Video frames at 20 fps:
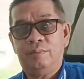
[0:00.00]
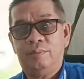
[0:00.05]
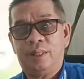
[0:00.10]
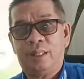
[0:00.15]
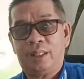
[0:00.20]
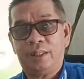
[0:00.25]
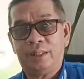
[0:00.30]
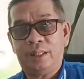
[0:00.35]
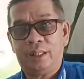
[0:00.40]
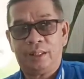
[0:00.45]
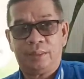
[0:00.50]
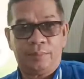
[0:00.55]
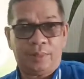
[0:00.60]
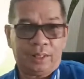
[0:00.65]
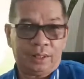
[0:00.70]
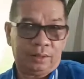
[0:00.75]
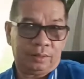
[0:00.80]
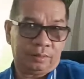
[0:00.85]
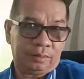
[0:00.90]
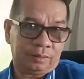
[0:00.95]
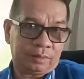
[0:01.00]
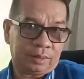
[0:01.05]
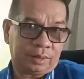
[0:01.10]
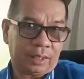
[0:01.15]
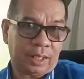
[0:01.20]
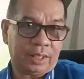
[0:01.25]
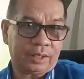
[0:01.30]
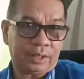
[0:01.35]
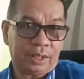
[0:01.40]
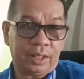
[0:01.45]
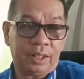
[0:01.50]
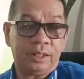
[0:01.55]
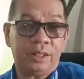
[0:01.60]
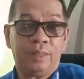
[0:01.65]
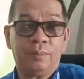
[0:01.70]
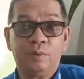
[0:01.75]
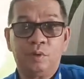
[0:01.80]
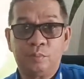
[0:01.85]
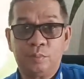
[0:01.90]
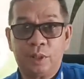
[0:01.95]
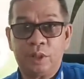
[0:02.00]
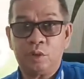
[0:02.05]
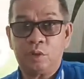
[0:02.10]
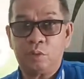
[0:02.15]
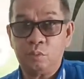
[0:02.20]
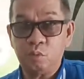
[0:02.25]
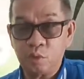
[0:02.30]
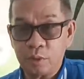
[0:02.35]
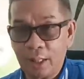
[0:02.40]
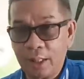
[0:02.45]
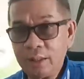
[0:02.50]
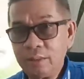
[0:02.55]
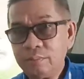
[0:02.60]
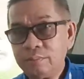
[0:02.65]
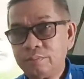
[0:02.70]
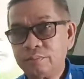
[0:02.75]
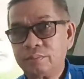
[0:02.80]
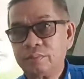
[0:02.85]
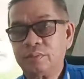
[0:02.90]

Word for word: Makanya kemarin kata STY dia belum begitu bugar.